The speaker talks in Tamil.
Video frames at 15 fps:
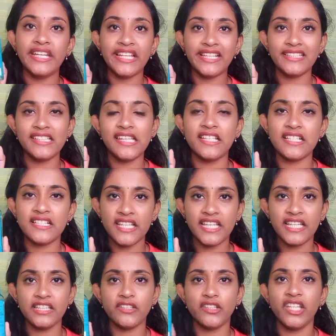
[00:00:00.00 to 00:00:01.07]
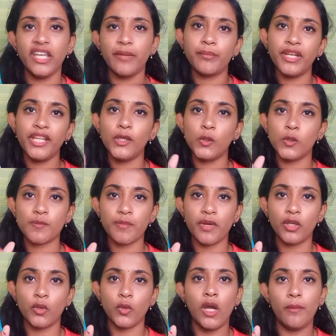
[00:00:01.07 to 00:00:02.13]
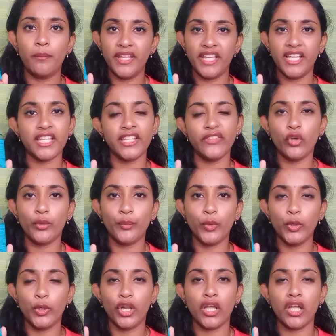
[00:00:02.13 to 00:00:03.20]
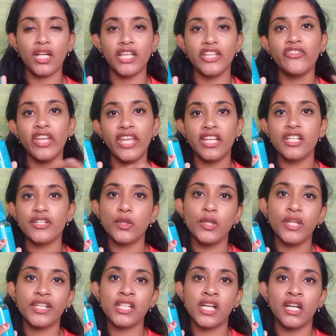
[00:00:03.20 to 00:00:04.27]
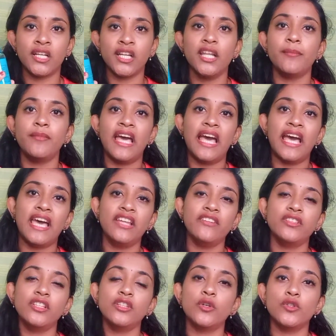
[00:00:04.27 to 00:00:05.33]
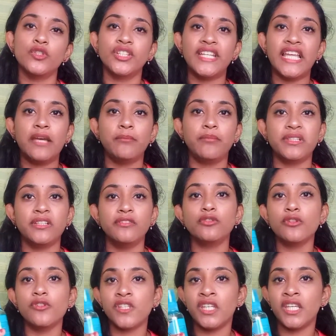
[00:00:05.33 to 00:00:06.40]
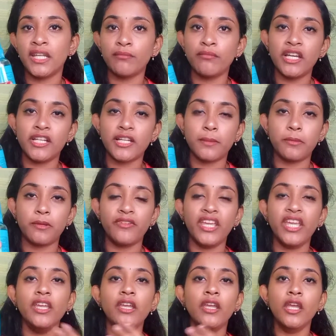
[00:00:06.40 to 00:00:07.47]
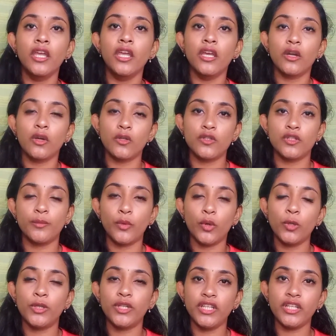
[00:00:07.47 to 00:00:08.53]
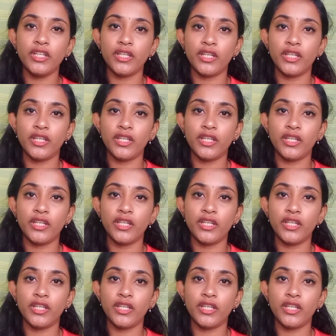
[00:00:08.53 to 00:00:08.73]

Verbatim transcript: நெக்ஸ்ட் இந்த சீரத்தை வந்து எப்படி யூஸ் பண்ணும் அப்படிங்கிறது இவங்க போட்டிருக்காங்க இவங்க என்ன சொல்லியிருக்காங்கன்னா நம்ம ஹேர் வந்து கொஞ்சம் டேம்ப் அதாவது கொஞ்சம் ஈரமாக இருக்கப்பவே கொஞ்சம் போட்டு